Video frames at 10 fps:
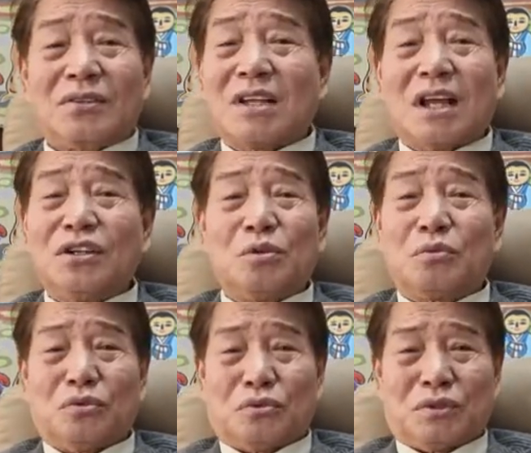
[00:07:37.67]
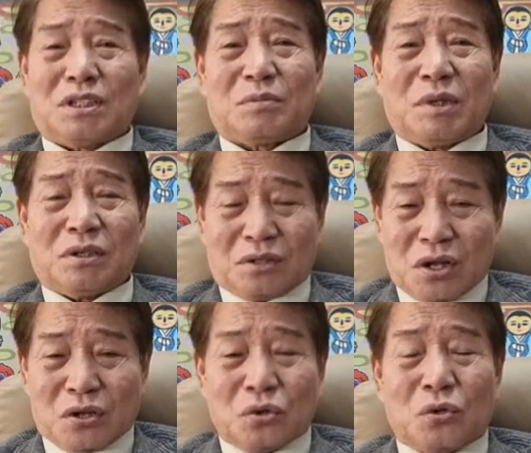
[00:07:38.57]
쌀이 없고 우리 집에는
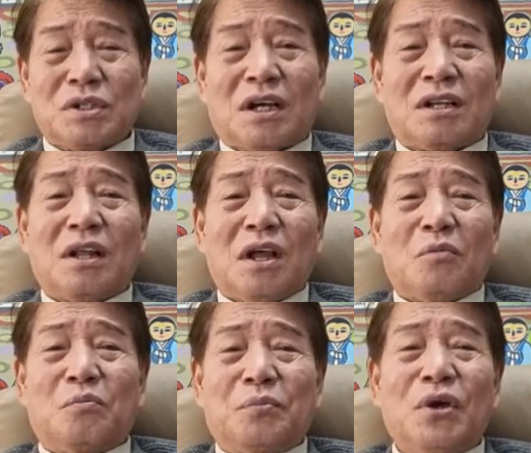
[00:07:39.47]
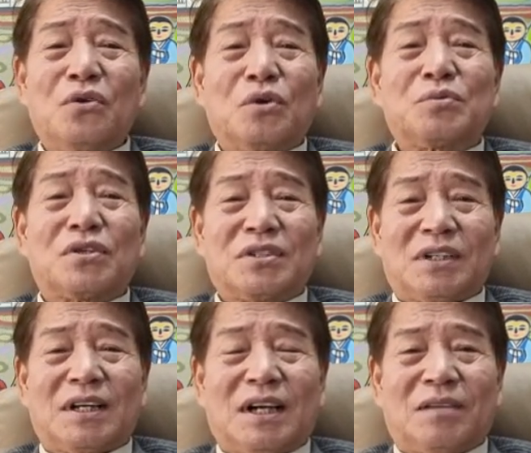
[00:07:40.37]
농사가 별로
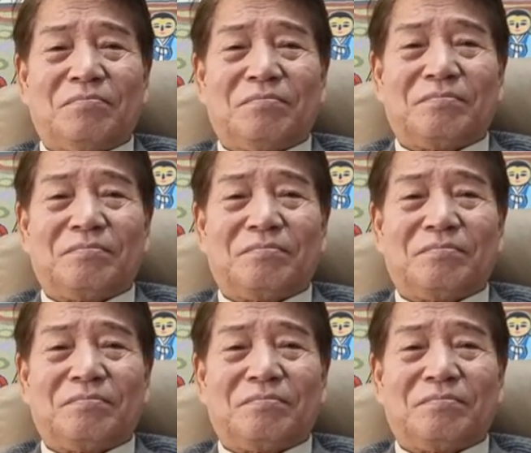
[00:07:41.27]
없었으니까.